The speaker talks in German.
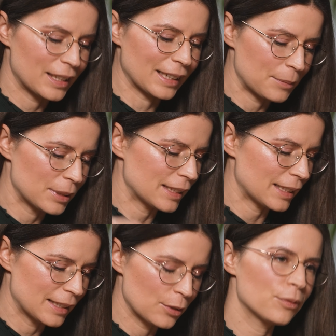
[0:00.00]
stellen, nachdem Sie sich
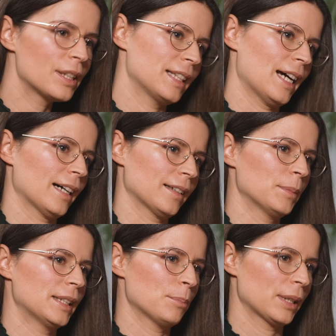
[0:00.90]
jetzt so viele Jahre
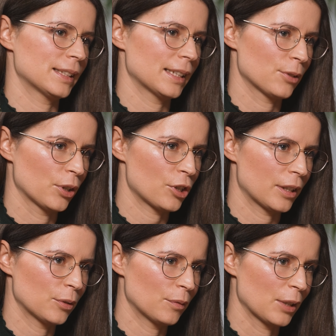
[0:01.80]
mit dem Patient
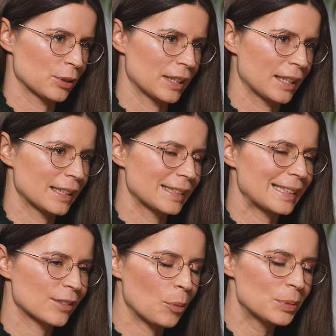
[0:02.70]
Deutschland irgendwie
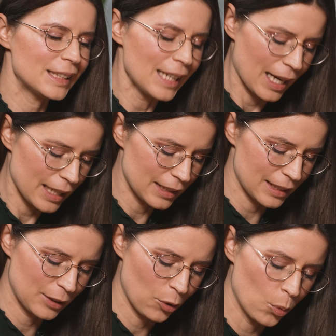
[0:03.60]
auseinandersetzen, ob Sie
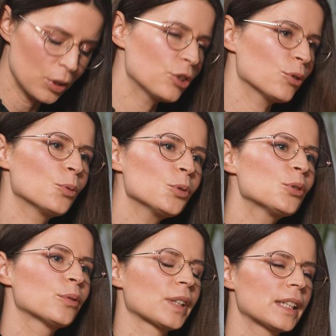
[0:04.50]
eigentlich chronisch
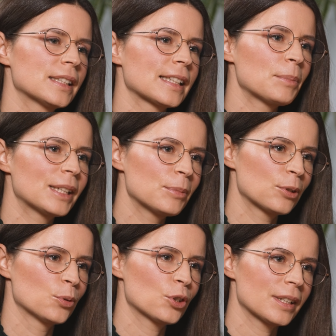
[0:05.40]
unzufrieden sind mit dem
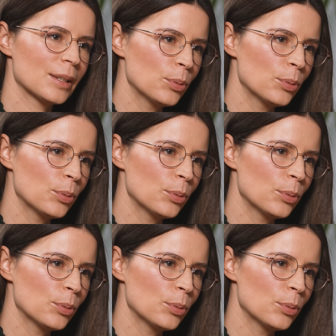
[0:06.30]
Zustand der